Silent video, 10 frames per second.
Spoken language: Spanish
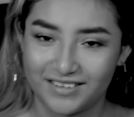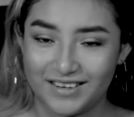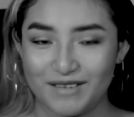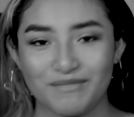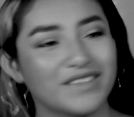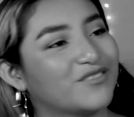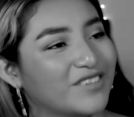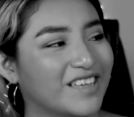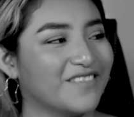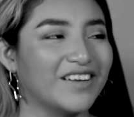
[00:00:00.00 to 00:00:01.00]
la más
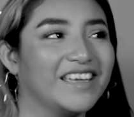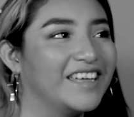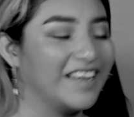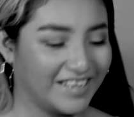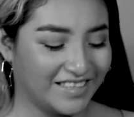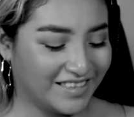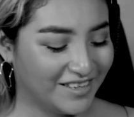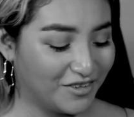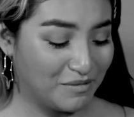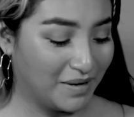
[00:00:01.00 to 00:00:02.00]
dueña de maquillaje,
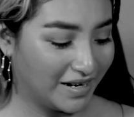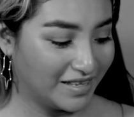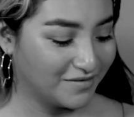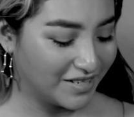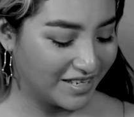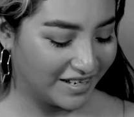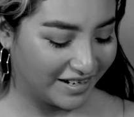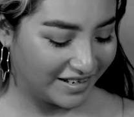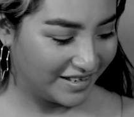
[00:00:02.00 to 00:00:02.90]
digo, de marcas de maquillaje.